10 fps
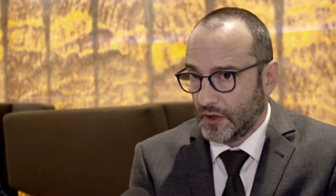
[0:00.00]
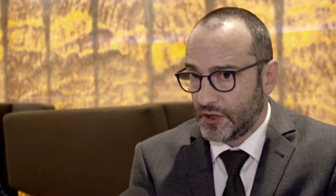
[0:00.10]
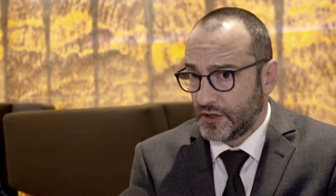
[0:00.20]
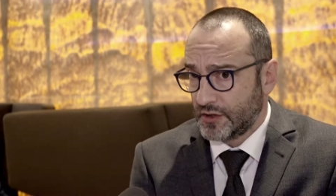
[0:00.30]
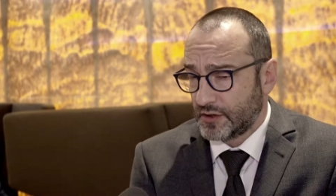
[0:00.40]

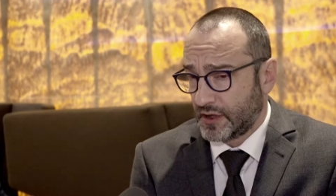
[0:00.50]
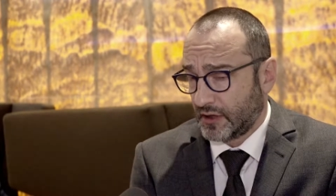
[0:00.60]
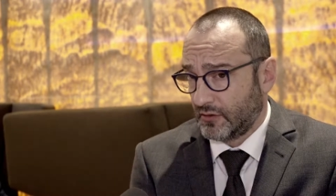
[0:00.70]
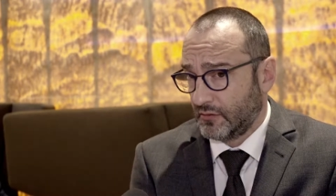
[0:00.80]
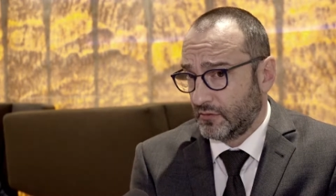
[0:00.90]
Często z
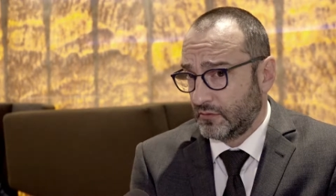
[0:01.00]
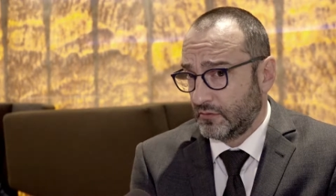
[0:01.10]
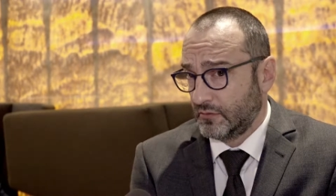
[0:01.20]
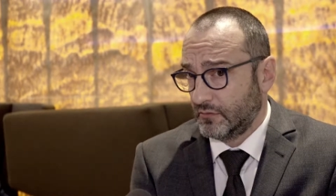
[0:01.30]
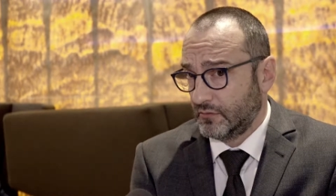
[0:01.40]

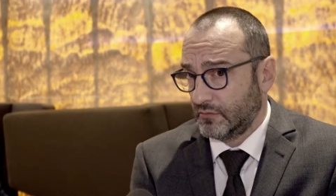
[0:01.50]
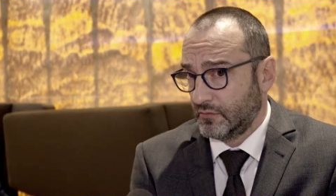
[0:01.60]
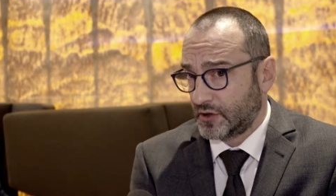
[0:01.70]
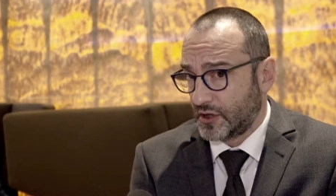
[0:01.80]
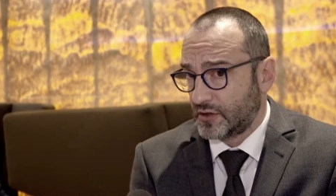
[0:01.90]

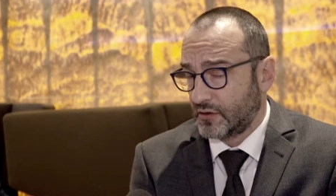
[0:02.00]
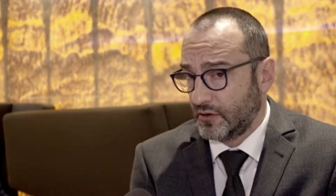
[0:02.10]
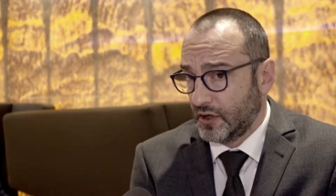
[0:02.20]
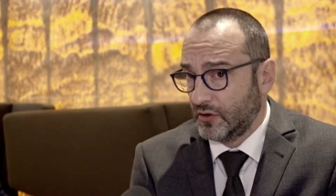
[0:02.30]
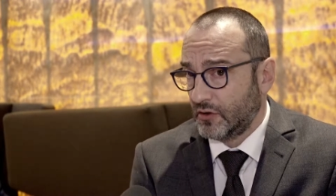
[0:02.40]
taką, często
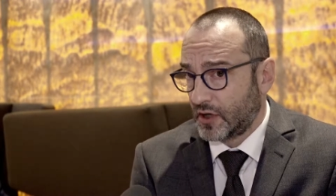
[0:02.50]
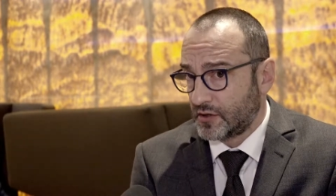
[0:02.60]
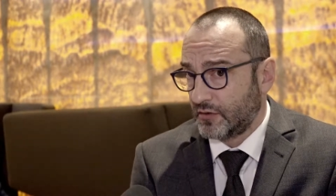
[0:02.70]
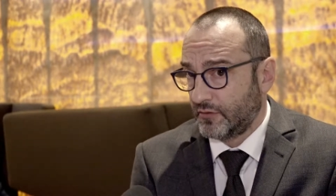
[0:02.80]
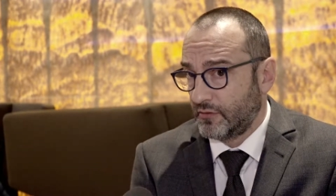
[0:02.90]

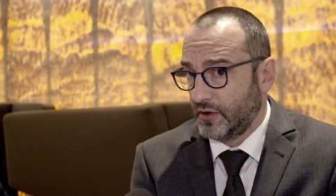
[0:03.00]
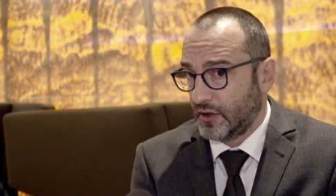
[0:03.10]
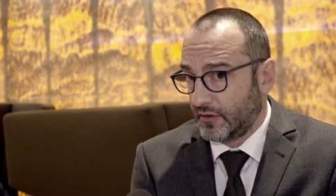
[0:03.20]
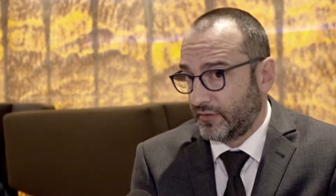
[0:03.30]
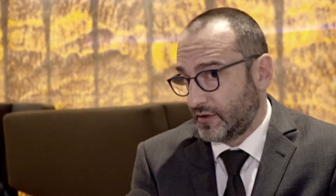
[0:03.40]
jednorazową
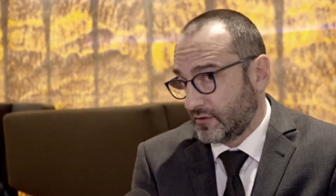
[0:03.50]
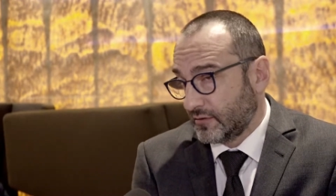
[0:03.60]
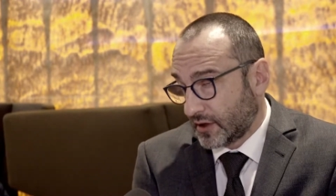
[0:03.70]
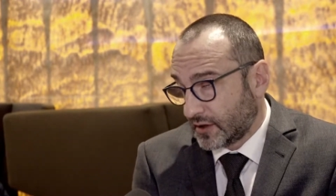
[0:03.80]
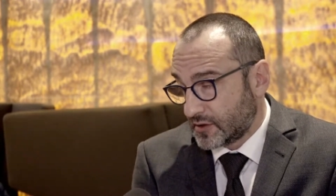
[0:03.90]

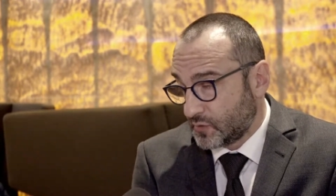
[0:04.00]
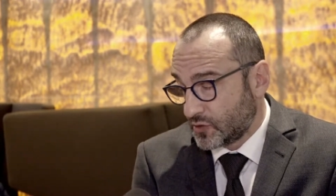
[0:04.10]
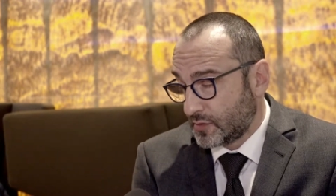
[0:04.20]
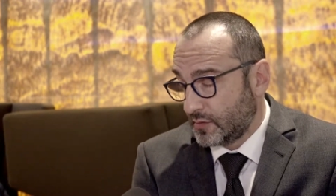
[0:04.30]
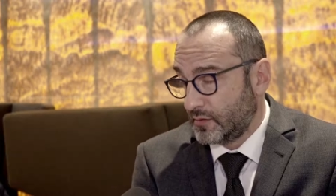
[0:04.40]
interwencją, tak też
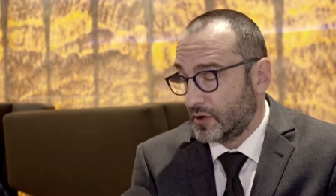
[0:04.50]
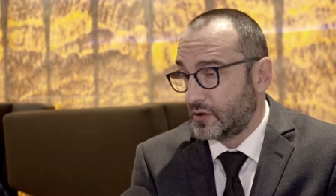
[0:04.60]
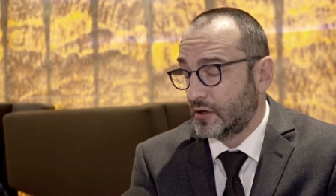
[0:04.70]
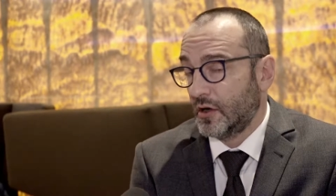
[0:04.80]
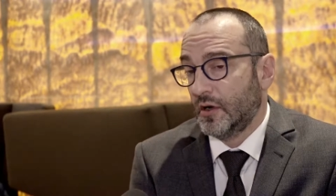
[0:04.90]
możemy
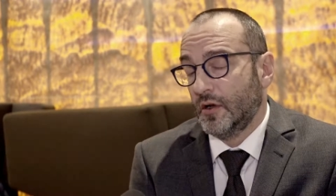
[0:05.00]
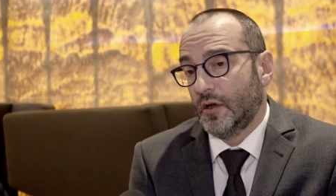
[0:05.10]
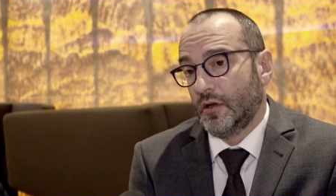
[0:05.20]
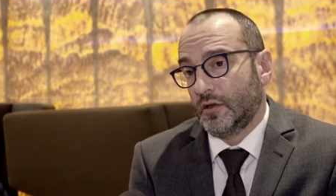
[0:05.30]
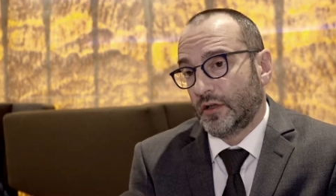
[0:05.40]
mieć,
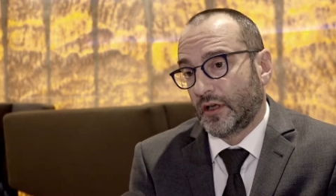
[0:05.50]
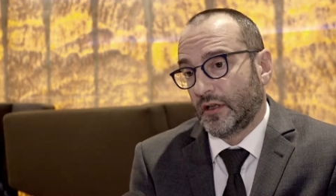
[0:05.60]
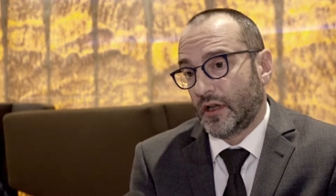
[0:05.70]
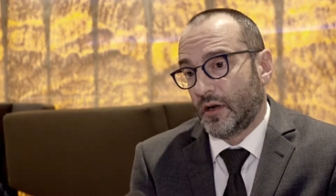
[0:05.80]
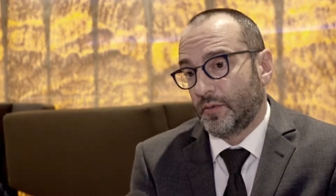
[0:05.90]
e,
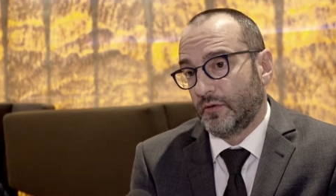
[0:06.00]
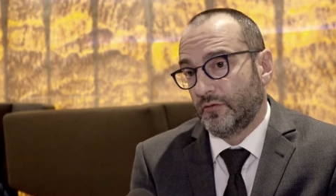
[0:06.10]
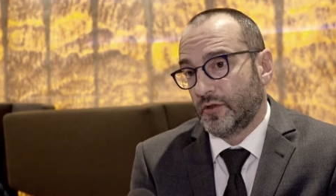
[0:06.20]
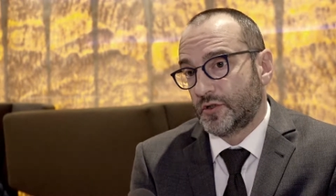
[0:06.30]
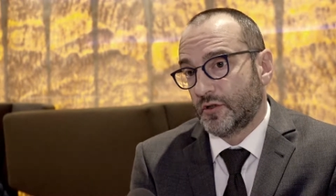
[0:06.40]
takie terapie
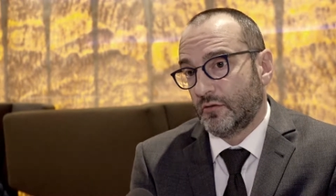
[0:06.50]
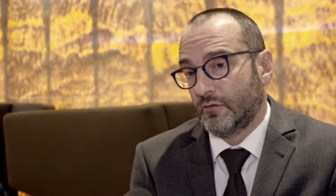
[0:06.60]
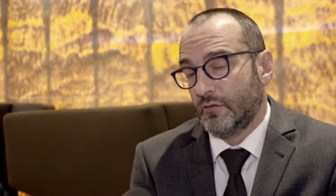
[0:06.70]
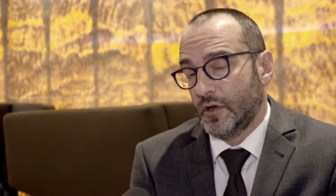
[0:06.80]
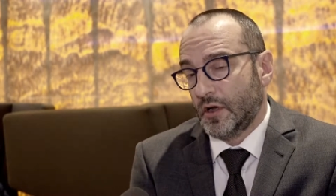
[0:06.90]
również
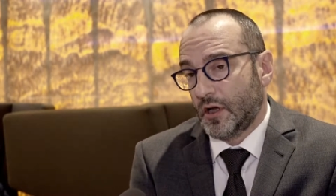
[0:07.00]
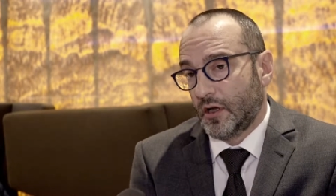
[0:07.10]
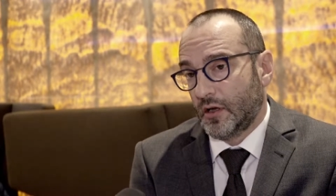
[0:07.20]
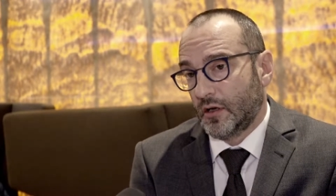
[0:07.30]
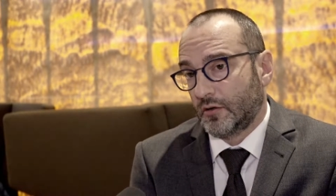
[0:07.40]
są,
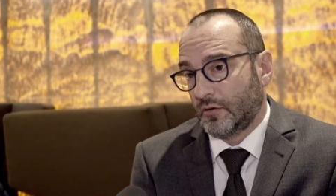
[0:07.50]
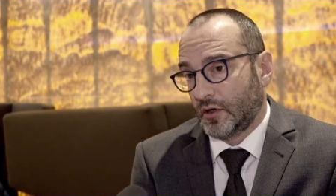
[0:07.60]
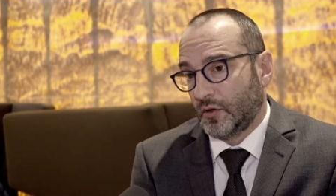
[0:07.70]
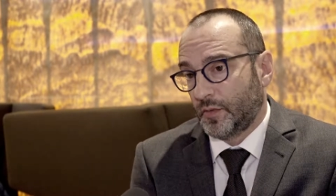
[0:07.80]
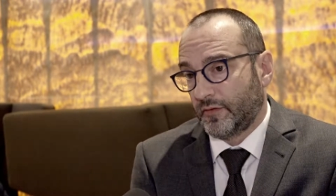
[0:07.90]
e,
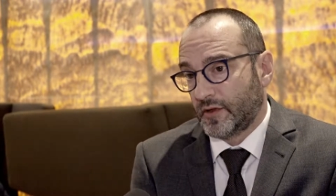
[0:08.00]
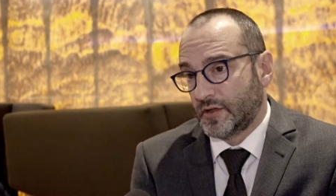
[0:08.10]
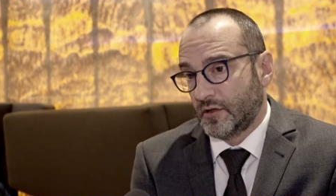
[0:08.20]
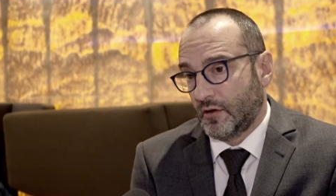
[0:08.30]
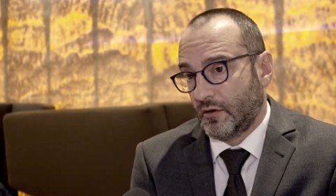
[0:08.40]
która
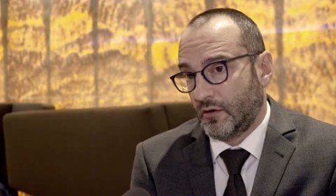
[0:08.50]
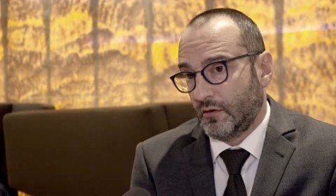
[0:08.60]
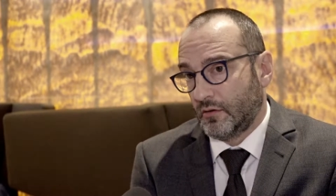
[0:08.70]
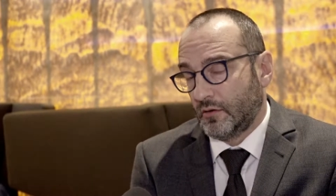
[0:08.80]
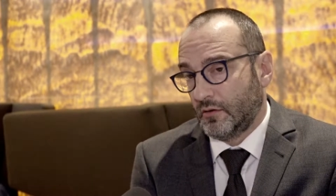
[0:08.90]
doprowadza
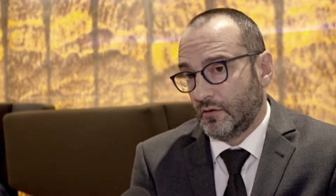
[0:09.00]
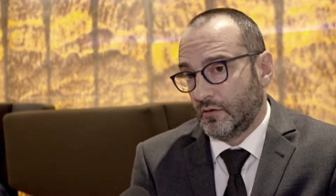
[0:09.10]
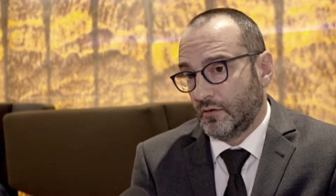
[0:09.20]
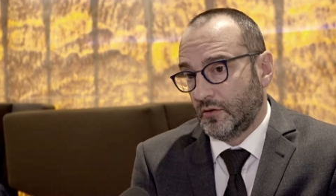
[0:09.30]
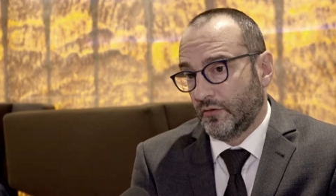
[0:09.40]
do,
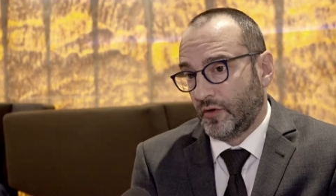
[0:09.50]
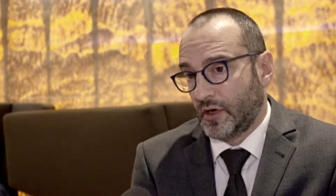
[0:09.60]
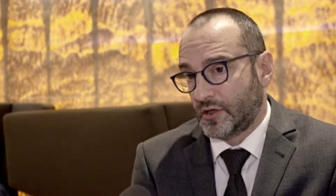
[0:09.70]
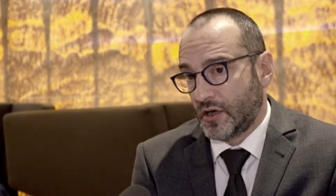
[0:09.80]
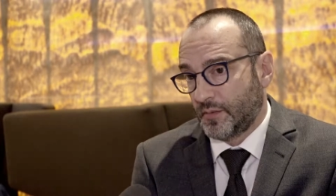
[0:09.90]
e, do
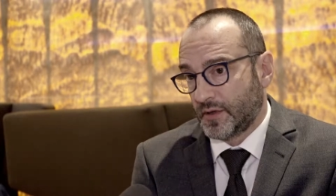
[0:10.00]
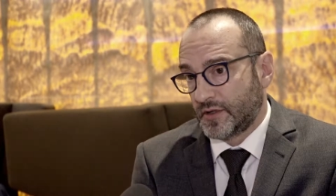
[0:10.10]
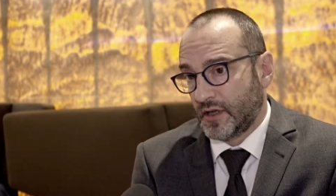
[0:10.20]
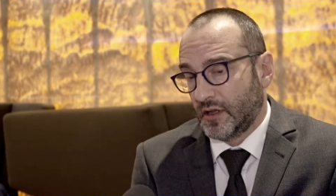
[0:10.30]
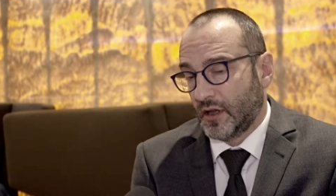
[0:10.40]
wyleczenia
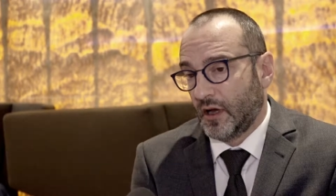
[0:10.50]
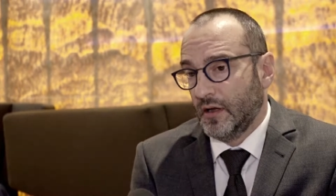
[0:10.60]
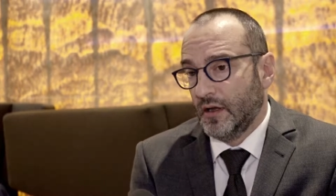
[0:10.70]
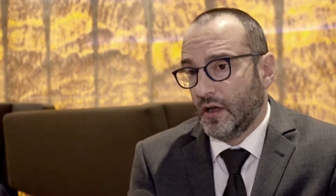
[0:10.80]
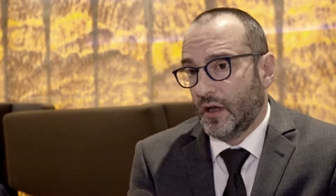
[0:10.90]
pacjenta.
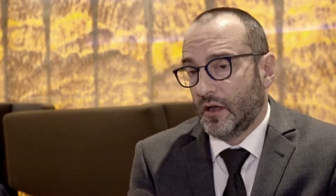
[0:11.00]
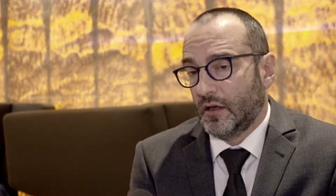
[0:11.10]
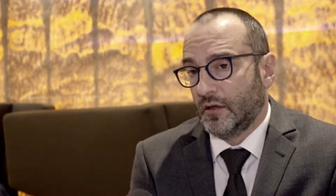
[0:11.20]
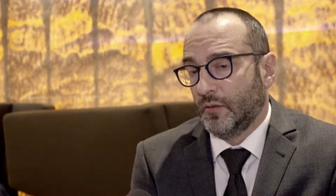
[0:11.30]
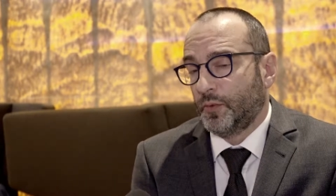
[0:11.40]

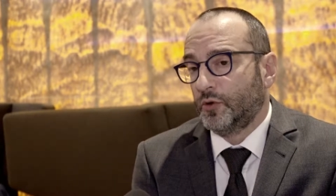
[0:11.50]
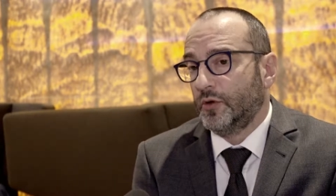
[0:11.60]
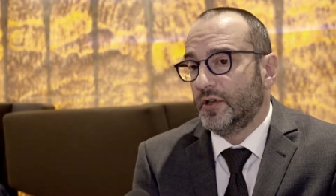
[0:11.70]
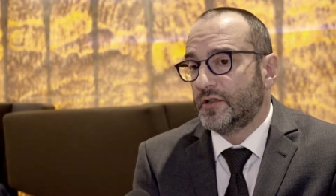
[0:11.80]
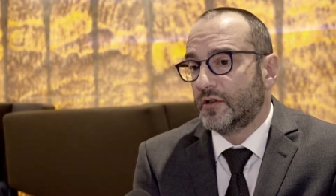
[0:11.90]
No, po
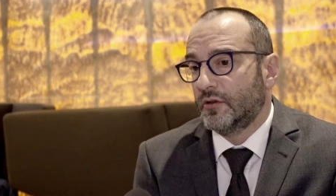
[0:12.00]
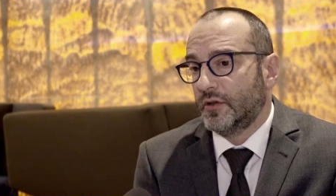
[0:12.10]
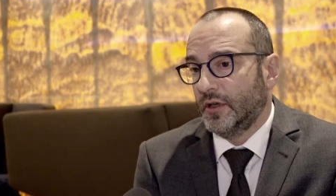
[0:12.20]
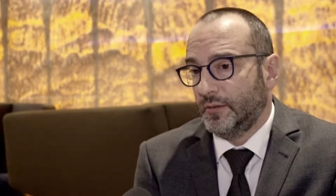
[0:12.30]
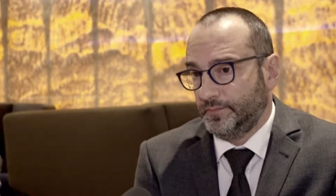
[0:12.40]
drugiej stronie,